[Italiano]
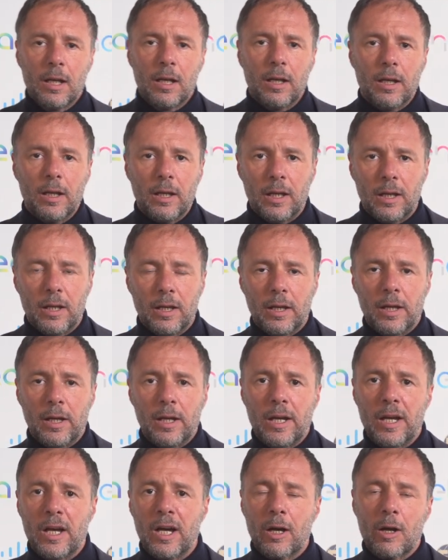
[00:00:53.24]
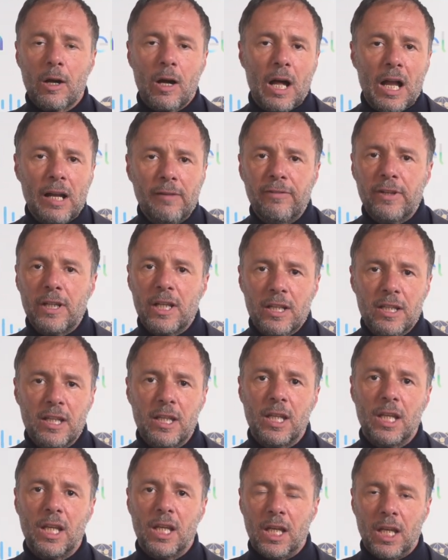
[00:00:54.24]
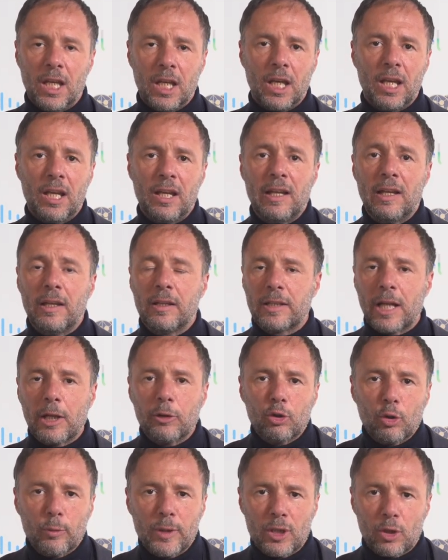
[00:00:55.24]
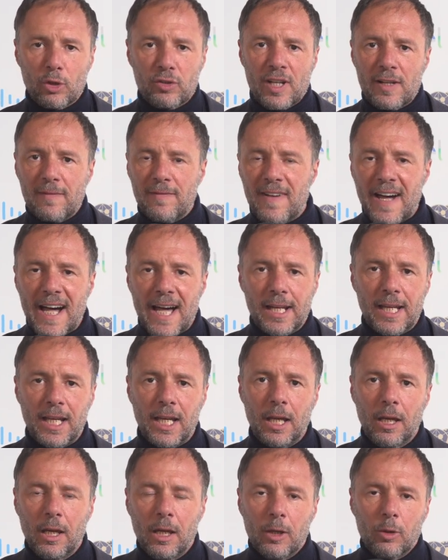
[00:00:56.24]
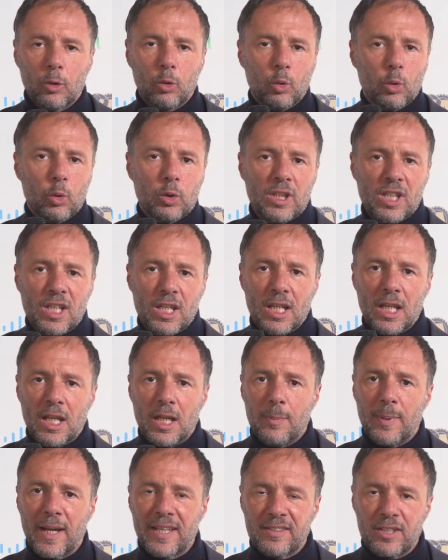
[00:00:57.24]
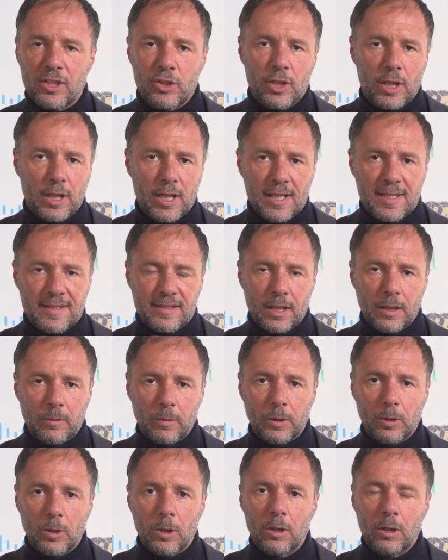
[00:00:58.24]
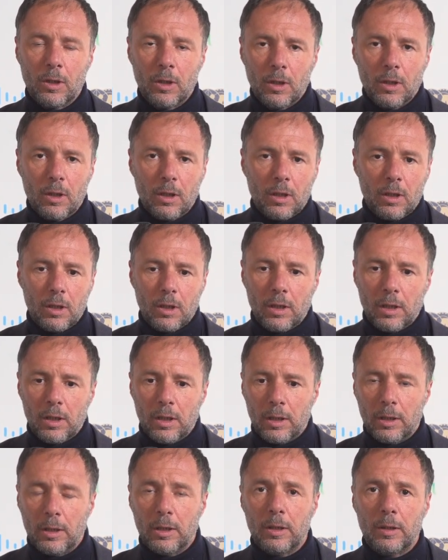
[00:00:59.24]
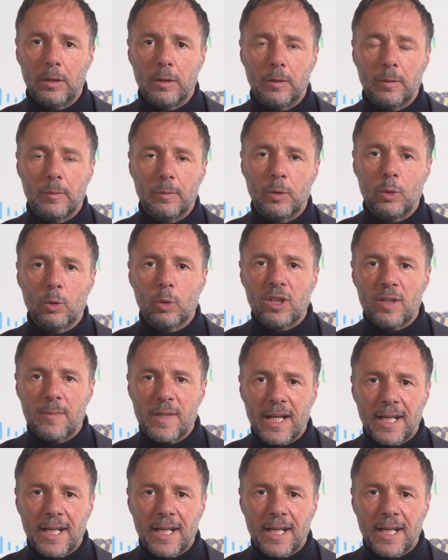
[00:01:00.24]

eh, al fine di tantomeno salvare tutti i passeggeri al seguito. Eh, gli ultimi